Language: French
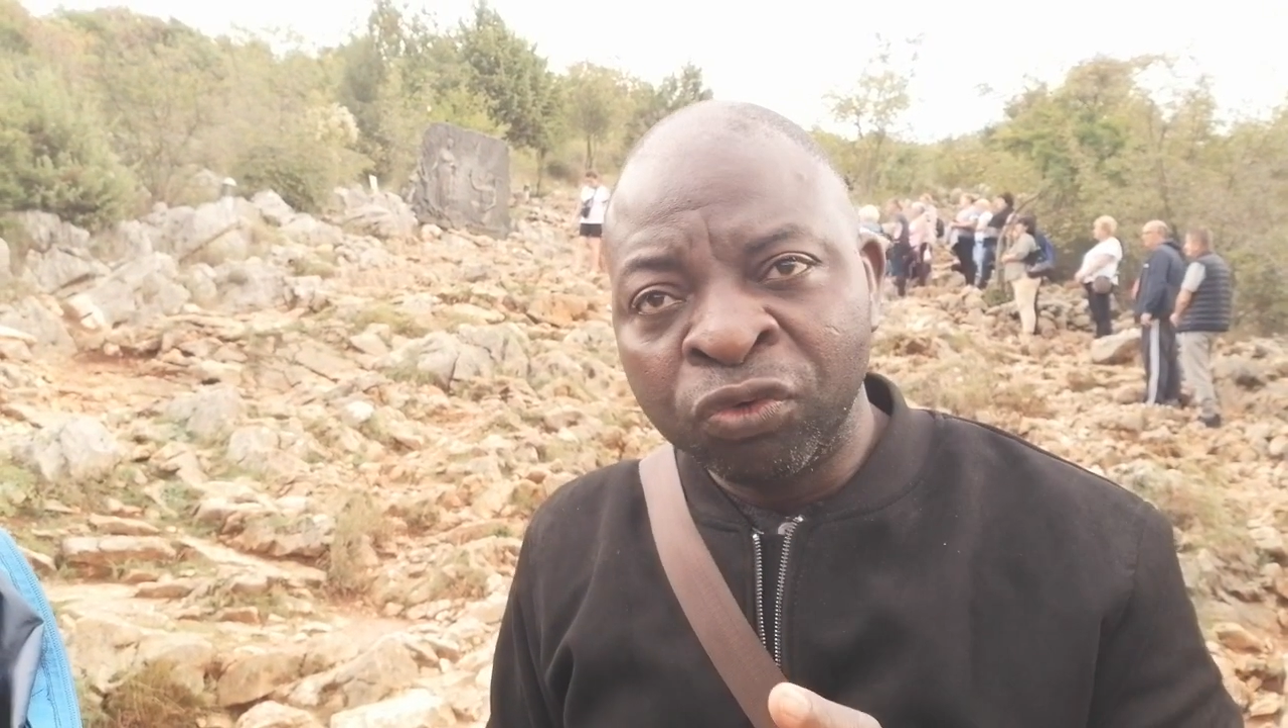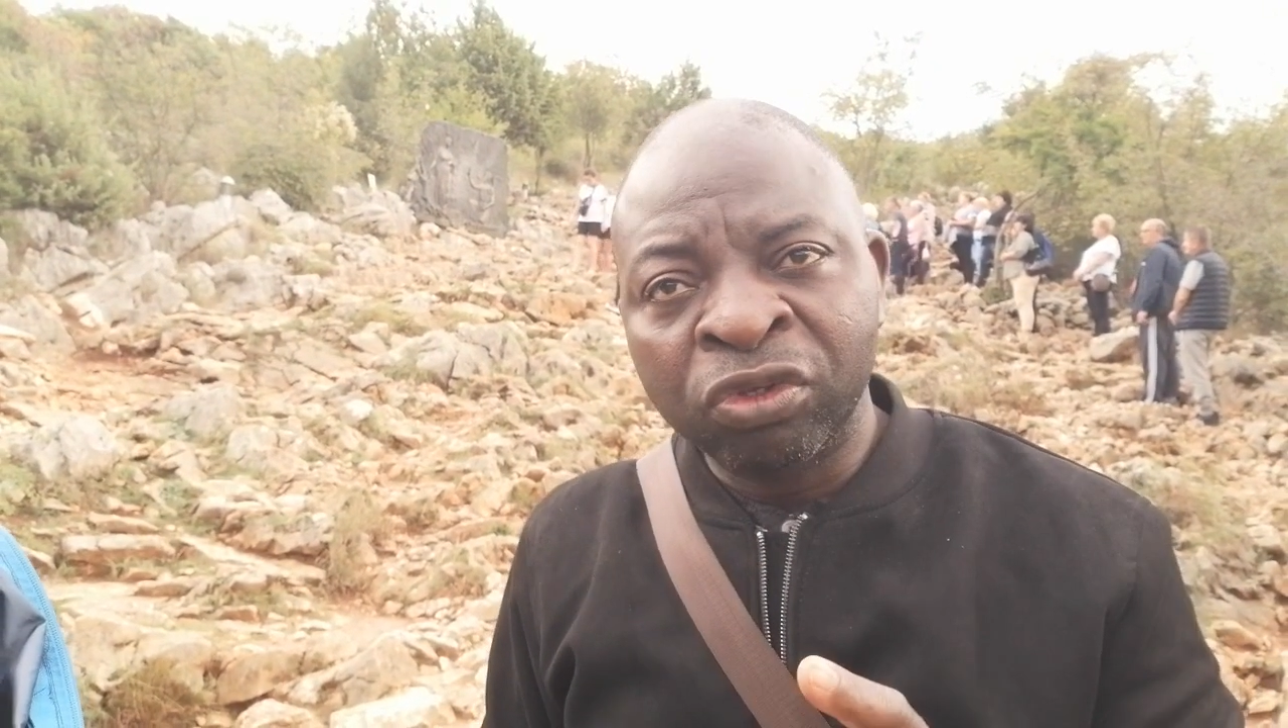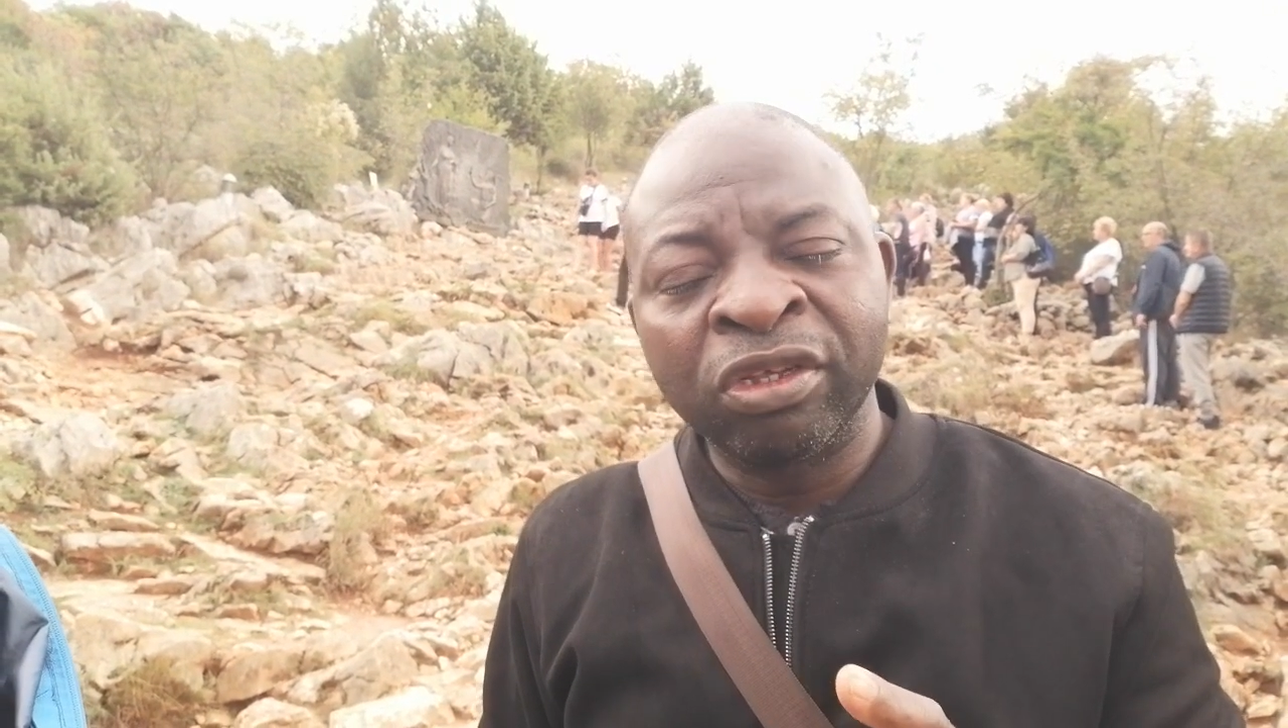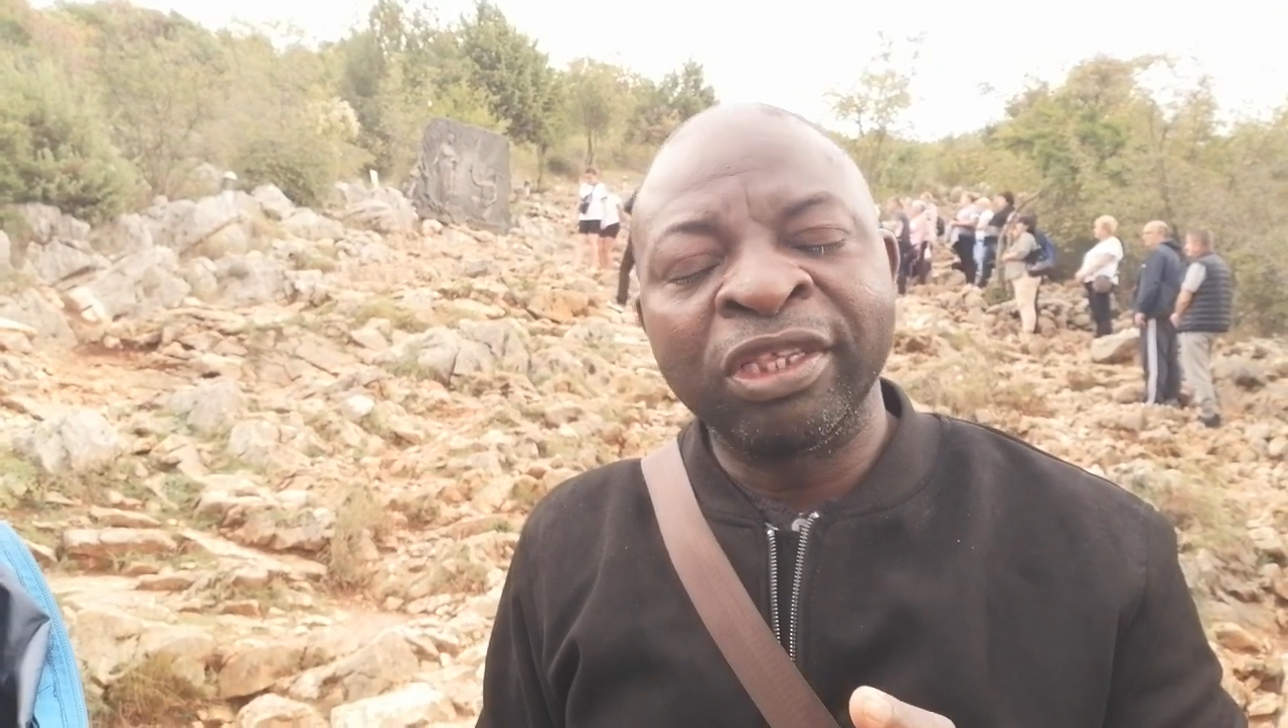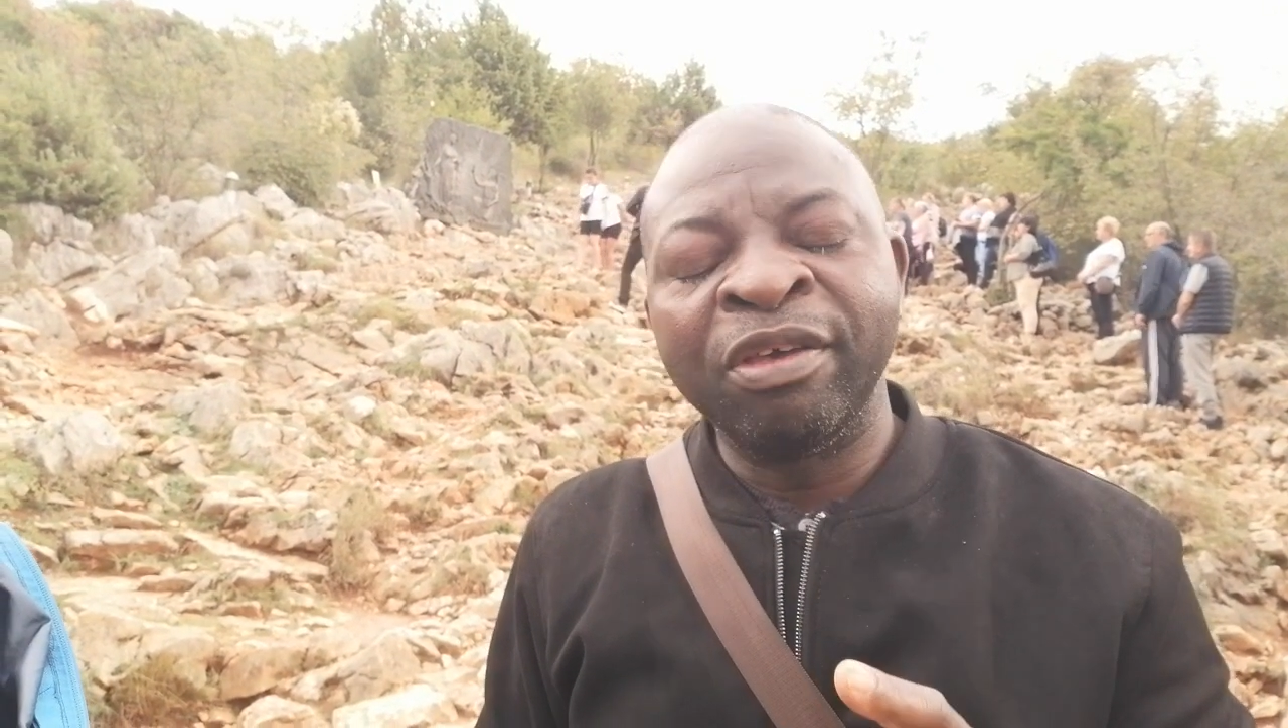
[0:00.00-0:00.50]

août